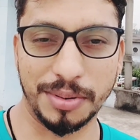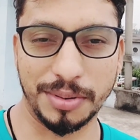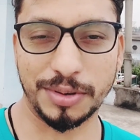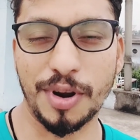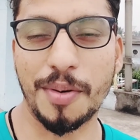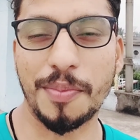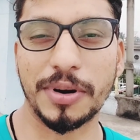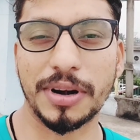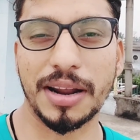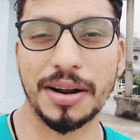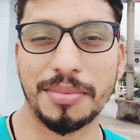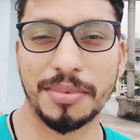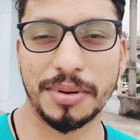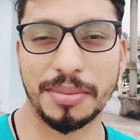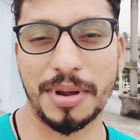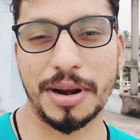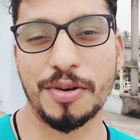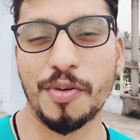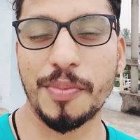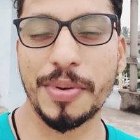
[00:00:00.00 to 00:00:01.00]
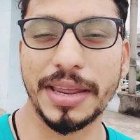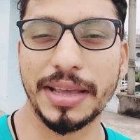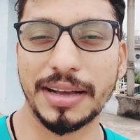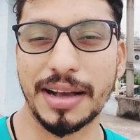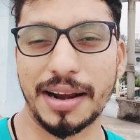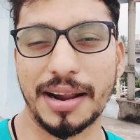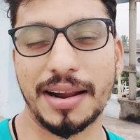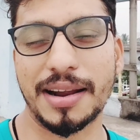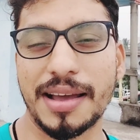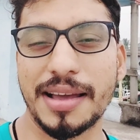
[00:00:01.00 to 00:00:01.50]
टॉप ऑर्डर मानो ओपनिंग
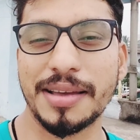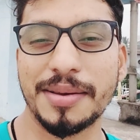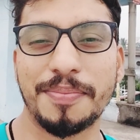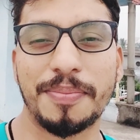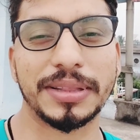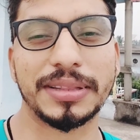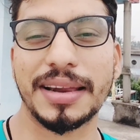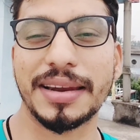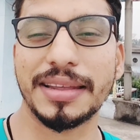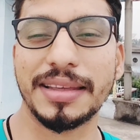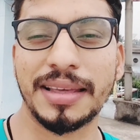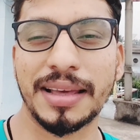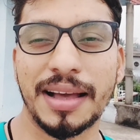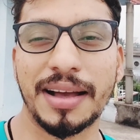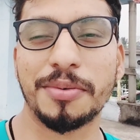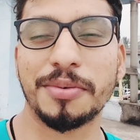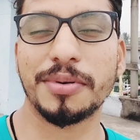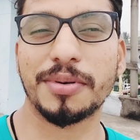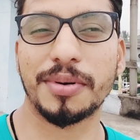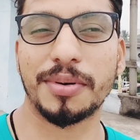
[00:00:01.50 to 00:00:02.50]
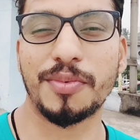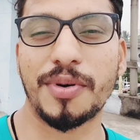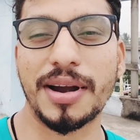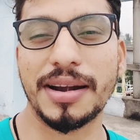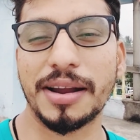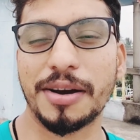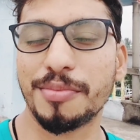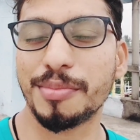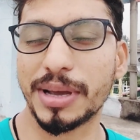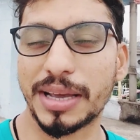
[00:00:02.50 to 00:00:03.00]
करा रहा है पता नहीं अब हाँ, उनको
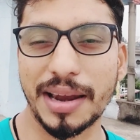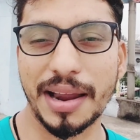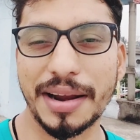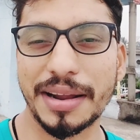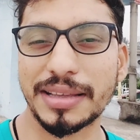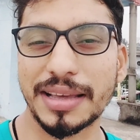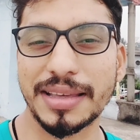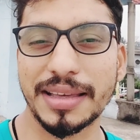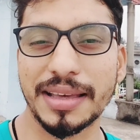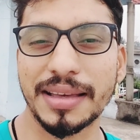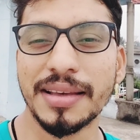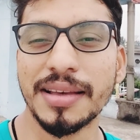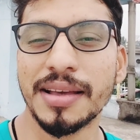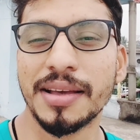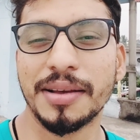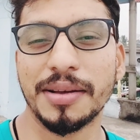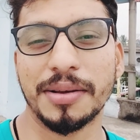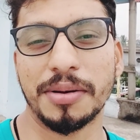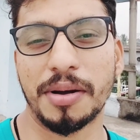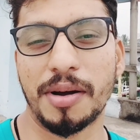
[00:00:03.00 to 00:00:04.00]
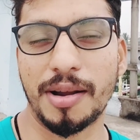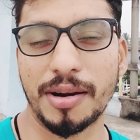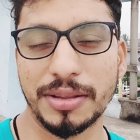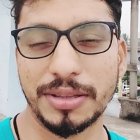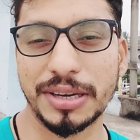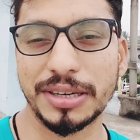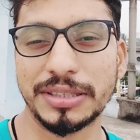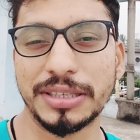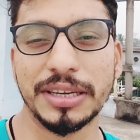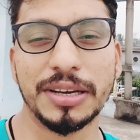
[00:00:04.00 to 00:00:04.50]
वन डाउन में खिलाना चाहिए और
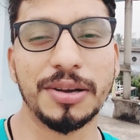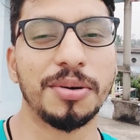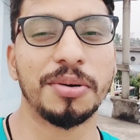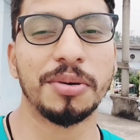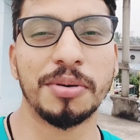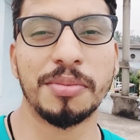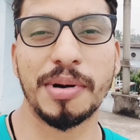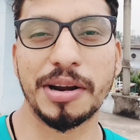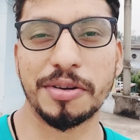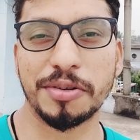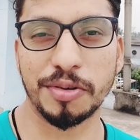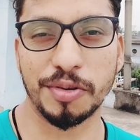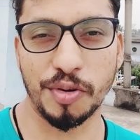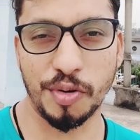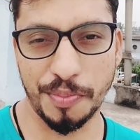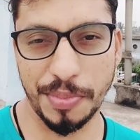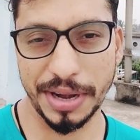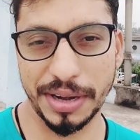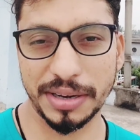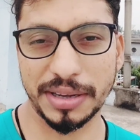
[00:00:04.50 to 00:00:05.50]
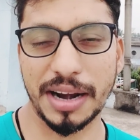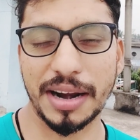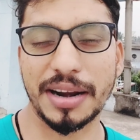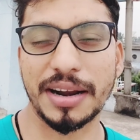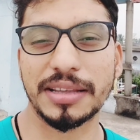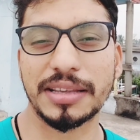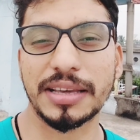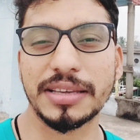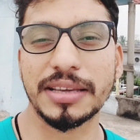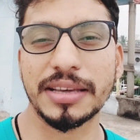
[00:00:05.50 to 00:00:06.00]
जर्सी को मानो ओपन
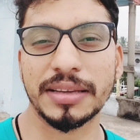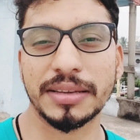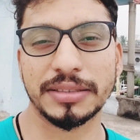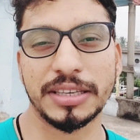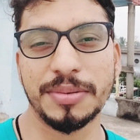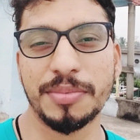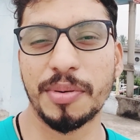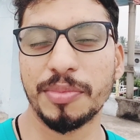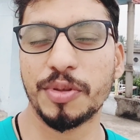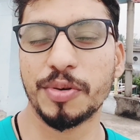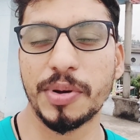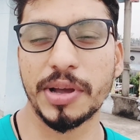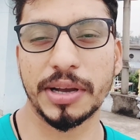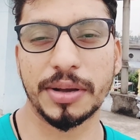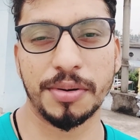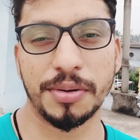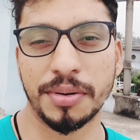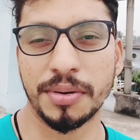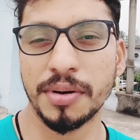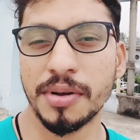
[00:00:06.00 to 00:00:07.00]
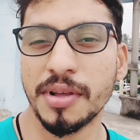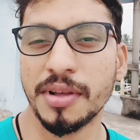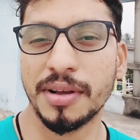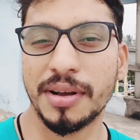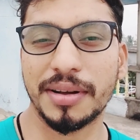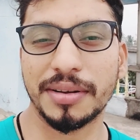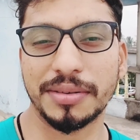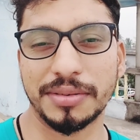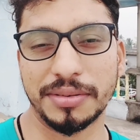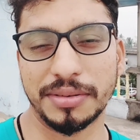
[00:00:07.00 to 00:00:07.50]
कराना चाहिए शिवम दुबे को
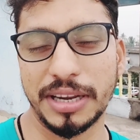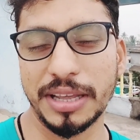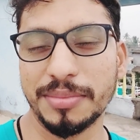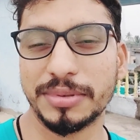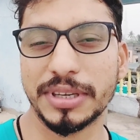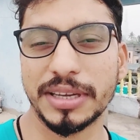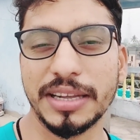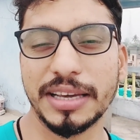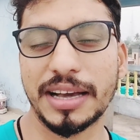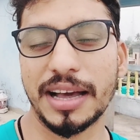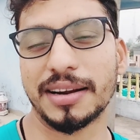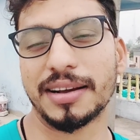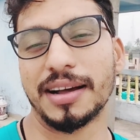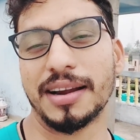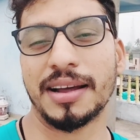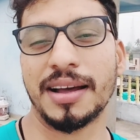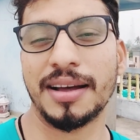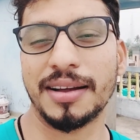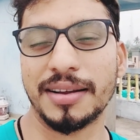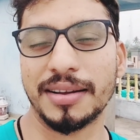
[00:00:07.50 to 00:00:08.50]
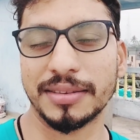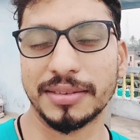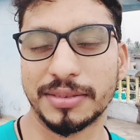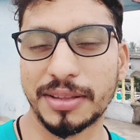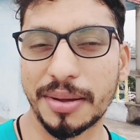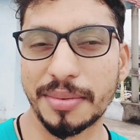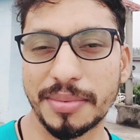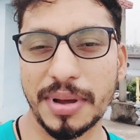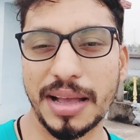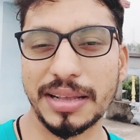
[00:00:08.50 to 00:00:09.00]
टीम से निकल कर हाँ
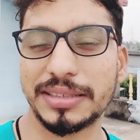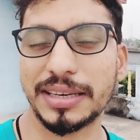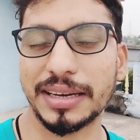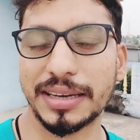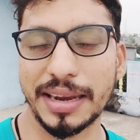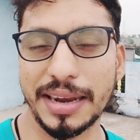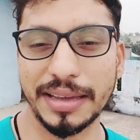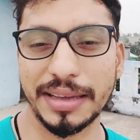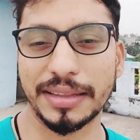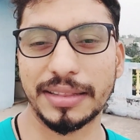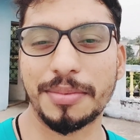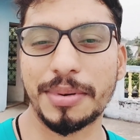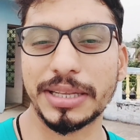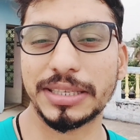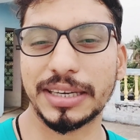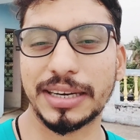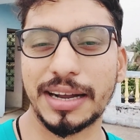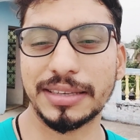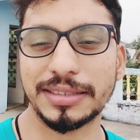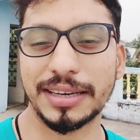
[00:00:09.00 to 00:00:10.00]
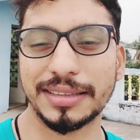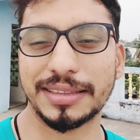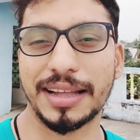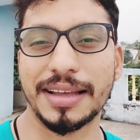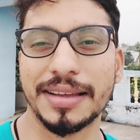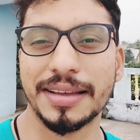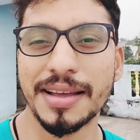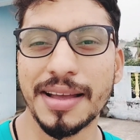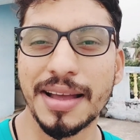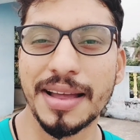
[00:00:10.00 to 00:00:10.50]
तब अच्छा खेलेंगे तब अच्छा कर
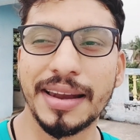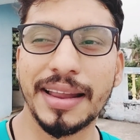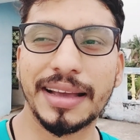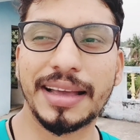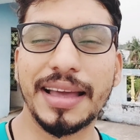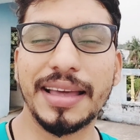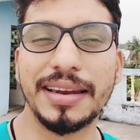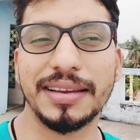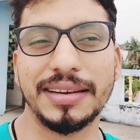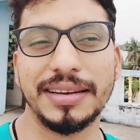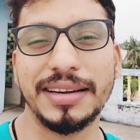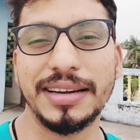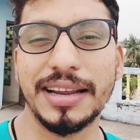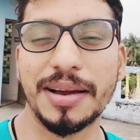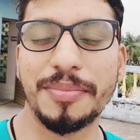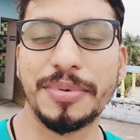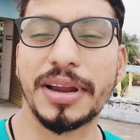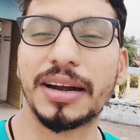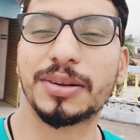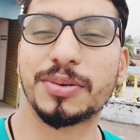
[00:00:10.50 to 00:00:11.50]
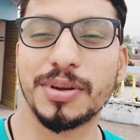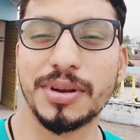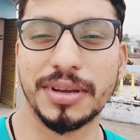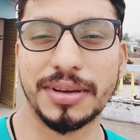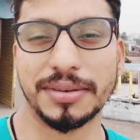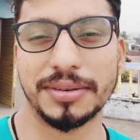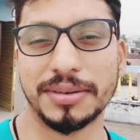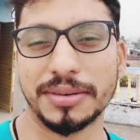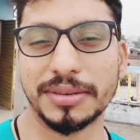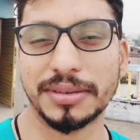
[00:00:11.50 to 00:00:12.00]
सकता है लेकिन इंडिया विराट कोहली के